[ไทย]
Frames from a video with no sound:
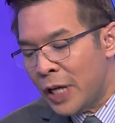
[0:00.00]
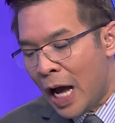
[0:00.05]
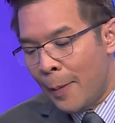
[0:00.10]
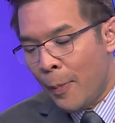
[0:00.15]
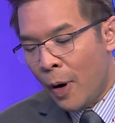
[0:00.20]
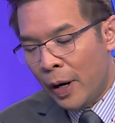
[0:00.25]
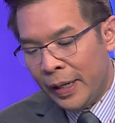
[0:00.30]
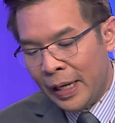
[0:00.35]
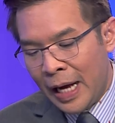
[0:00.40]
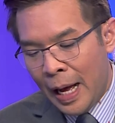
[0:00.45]
ชาบอ
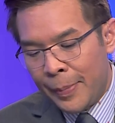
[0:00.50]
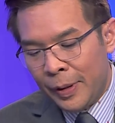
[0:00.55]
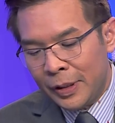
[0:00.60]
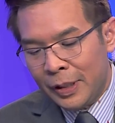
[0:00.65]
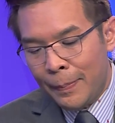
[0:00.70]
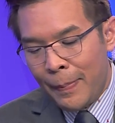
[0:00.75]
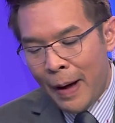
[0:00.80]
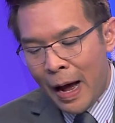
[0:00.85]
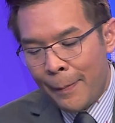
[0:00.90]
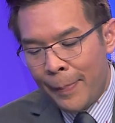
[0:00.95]
กนะครับ รัฐ
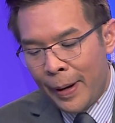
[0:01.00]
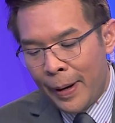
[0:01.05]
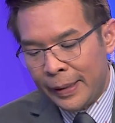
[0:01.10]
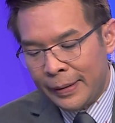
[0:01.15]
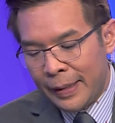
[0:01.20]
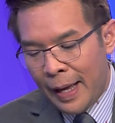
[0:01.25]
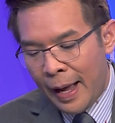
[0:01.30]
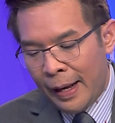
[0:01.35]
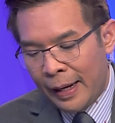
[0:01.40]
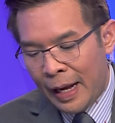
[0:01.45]
บาลภาย
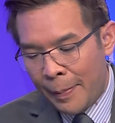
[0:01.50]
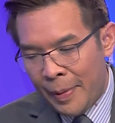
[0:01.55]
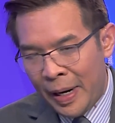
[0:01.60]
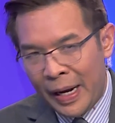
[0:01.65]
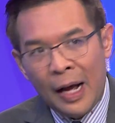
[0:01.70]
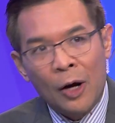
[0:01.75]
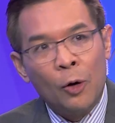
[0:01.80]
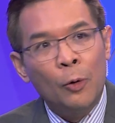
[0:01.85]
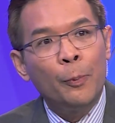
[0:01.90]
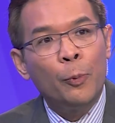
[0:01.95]
ใต้การบริ
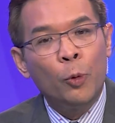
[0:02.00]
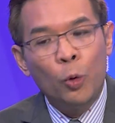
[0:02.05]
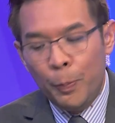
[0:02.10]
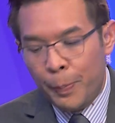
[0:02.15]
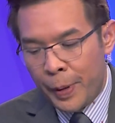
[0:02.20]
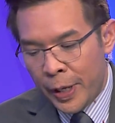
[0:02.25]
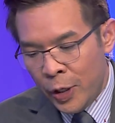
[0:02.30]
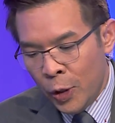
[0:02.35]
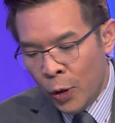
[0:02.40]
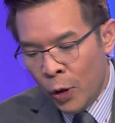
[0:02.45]
หารของคุณป
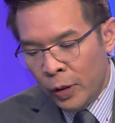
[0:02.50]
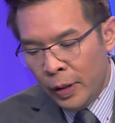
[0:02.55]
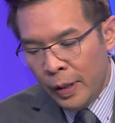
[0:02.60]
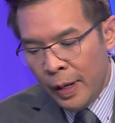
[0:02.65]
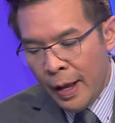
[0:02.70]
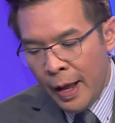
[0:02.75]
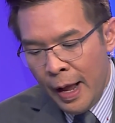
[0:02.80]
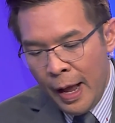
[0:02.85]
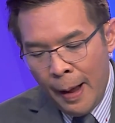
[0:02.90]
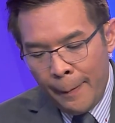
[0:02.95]
ระยุทธ์
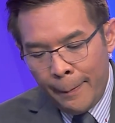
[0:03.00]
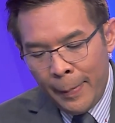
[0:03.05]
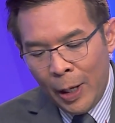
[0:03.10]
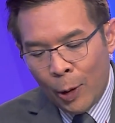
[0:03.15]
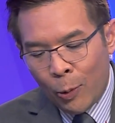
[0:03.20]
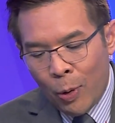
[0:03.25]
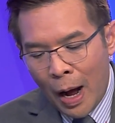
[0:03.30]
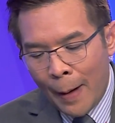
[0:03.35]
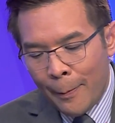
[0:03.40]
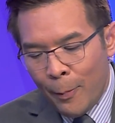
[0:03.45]
มี
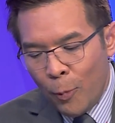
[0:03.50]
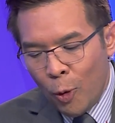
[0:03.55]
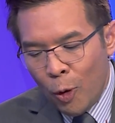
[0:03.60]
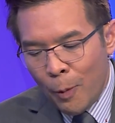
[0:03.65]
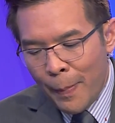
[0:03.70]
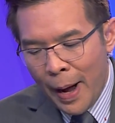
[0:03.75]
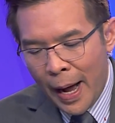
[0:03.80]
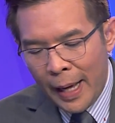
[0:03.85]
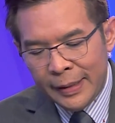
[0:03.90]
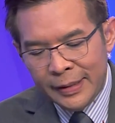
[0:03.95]
ความมุ่ง
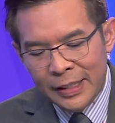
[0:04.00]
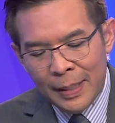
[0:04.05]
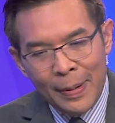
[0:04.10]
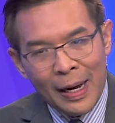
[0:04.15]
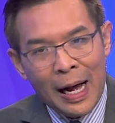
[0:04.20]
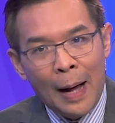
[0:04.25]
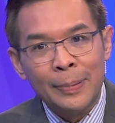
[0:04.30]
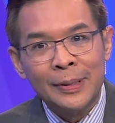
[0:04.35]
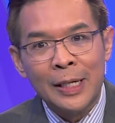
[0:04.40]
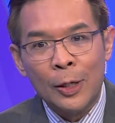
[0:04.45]
มั่นจะบัง
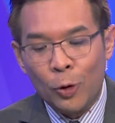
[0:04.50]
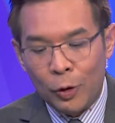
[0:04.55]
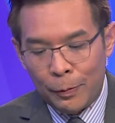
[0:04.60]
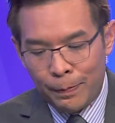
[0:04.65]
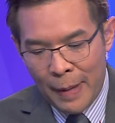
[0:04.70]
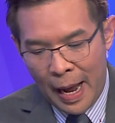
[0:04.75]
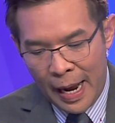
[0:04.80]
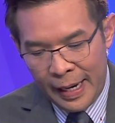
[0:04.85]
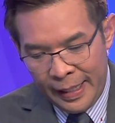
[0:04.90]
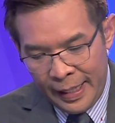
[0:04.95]
คับใช้กฎห
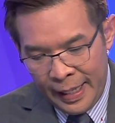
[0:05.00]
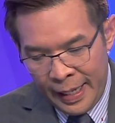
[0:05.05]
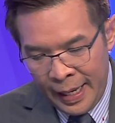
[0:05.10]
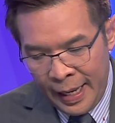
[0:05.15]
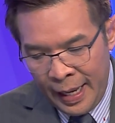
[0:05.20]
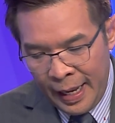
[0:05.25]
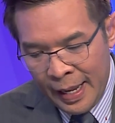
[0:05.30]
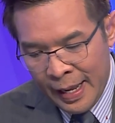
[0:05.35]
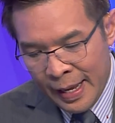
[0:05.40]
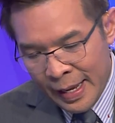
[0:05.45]
มายนี้
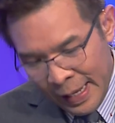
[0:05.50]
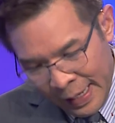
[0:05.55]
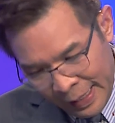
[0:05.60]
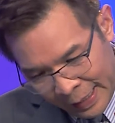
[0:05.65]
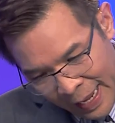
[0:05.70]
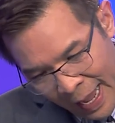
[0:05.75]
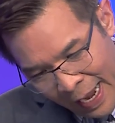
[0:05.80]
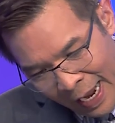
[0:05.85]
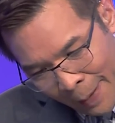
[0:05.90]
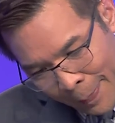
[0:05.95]

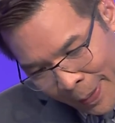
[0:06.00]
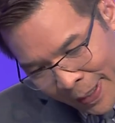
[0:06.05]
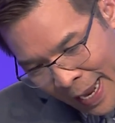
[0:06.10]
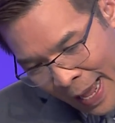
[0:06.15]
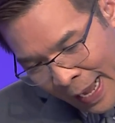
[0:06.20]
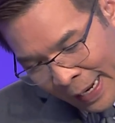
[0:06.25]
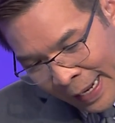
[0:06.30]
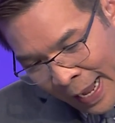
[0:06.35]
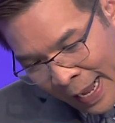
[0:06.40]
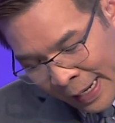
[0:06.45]
แก้ไขปัญหา
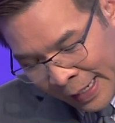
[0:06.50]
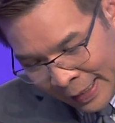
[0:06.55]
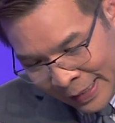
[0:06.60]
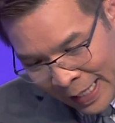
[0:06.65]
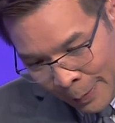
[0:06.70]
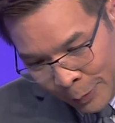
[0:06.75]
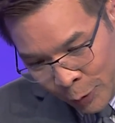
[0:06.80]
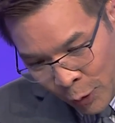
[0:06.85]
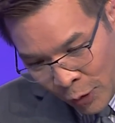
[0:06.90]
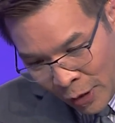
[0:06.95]
การกระ
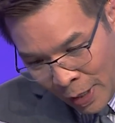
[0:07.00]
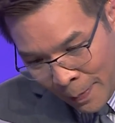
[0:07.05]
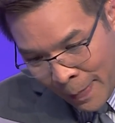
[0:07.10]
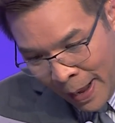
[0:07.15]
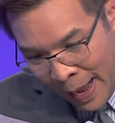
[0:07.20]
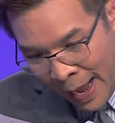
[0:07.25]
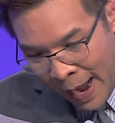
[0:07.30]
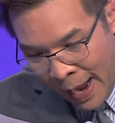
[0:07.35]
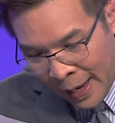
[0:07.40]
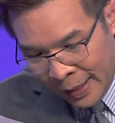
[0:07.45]
ทำทร
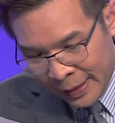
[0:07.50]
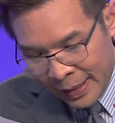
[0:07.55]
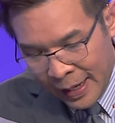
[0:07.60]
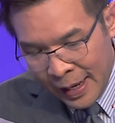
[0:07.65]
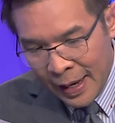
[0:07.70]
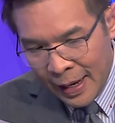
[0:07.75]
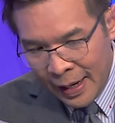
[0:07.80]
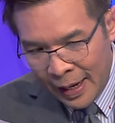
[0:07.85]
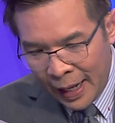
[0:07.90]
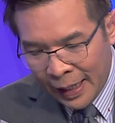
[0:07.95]
มาน
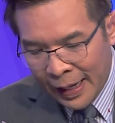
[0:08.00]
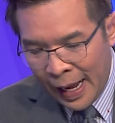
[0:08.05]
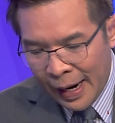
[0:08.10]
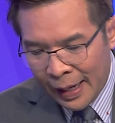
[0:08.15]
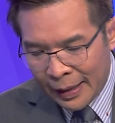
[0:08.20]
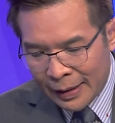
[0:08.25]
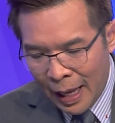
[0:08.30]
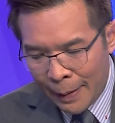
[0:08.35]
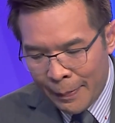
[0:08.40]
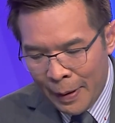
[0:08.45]
และการก
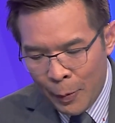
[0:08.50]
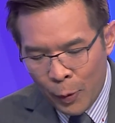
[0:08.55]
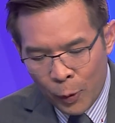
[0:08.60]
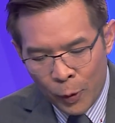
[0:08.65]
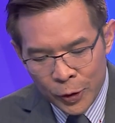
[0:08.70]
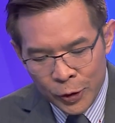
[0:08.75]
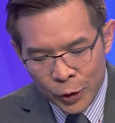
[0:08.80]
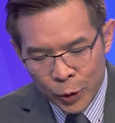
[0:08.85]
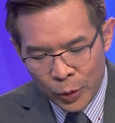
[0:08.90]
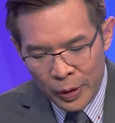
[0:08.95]
ระทำให้บุคค
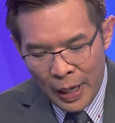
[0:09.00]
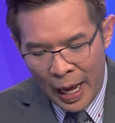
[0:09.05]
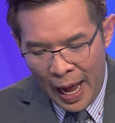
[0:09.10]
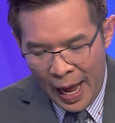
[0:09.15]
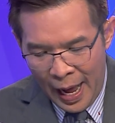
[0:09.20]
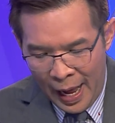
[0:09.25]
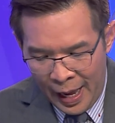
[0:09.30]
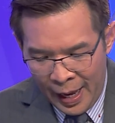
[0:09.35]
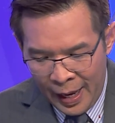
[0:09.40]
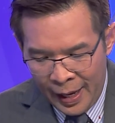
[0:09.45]
ลสูญ
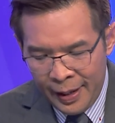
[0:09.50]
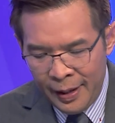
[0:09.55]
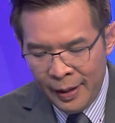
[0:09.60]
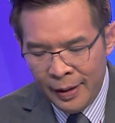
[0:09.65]
หาย